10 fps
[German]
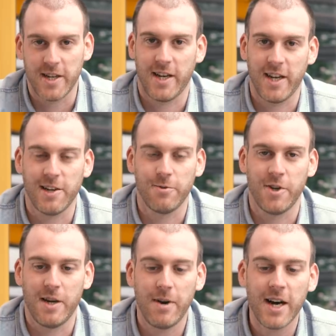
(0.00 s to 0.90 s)
in der Regel
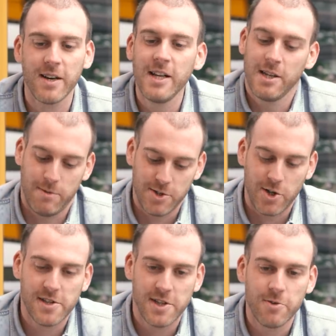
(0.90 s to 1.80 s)
wunderbar. Man
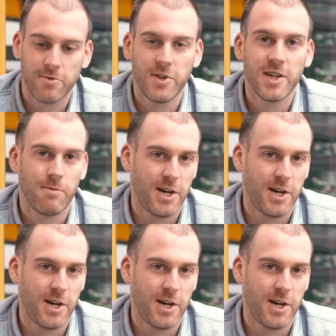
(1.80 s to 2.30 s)
sollte hin und wieder